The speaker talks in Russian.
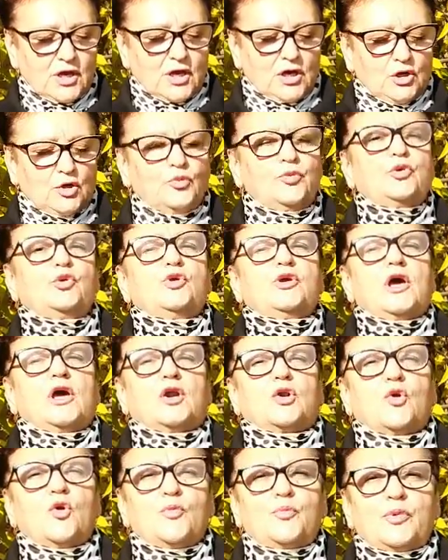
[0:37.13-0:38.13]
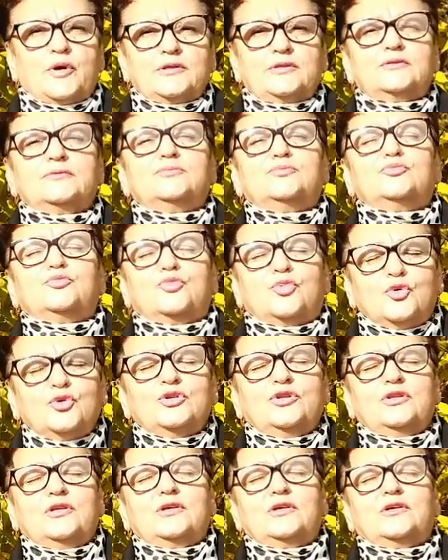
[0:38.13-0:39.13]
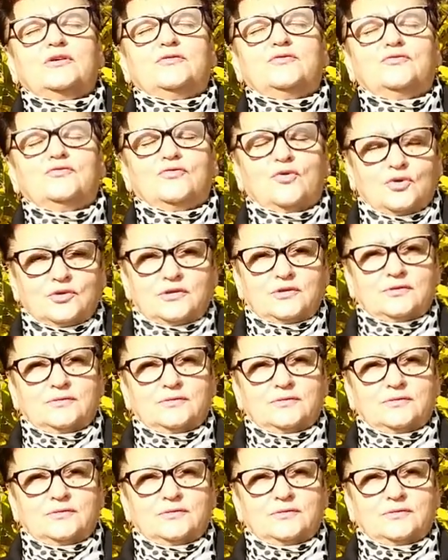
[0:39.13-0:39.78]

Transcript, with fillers: Люблю я ропот буйных вод.